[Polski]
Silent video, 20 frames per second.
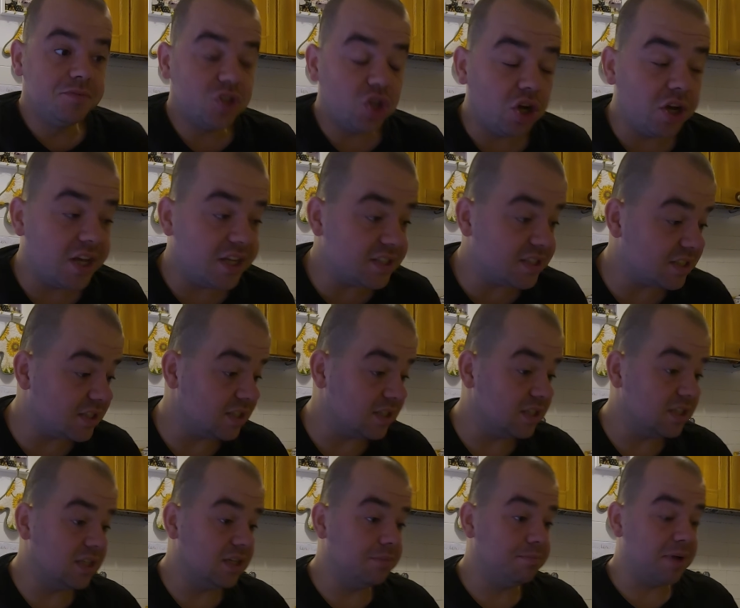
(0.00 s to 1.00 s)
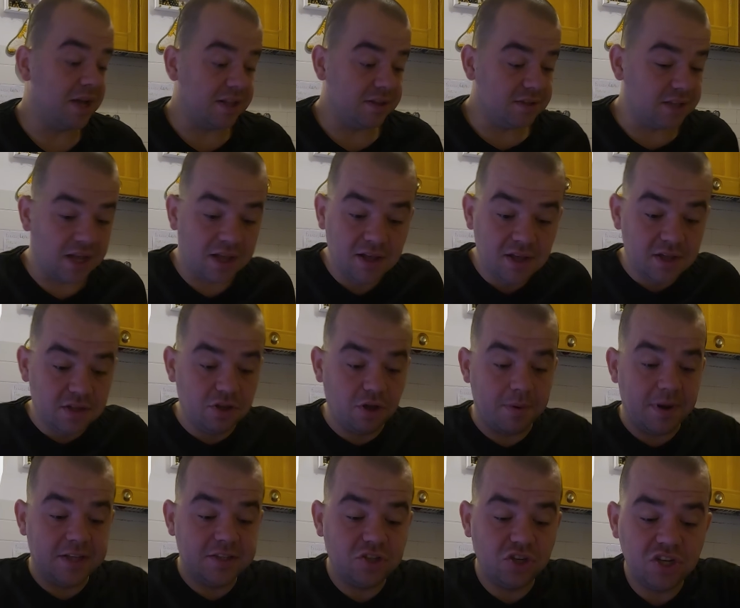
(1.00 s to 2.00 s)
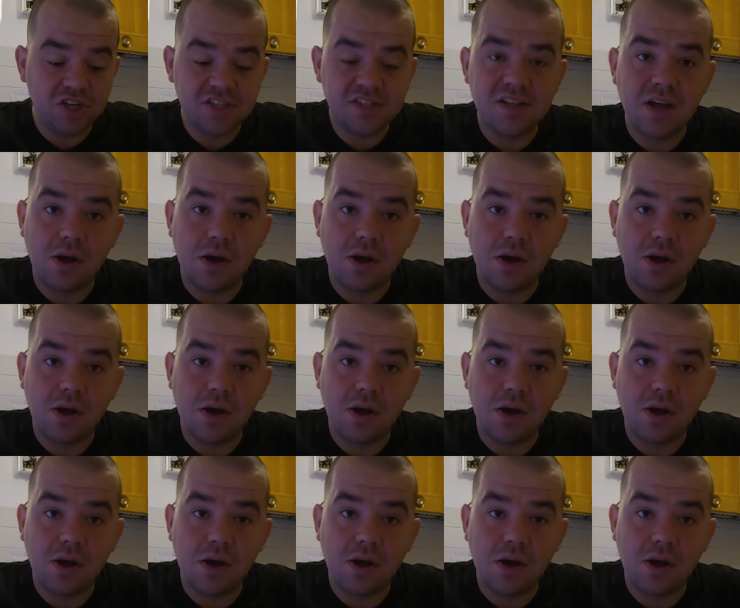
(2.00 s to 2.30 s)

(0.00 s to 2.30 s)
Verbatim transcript: to jest Bente. Dobra, co się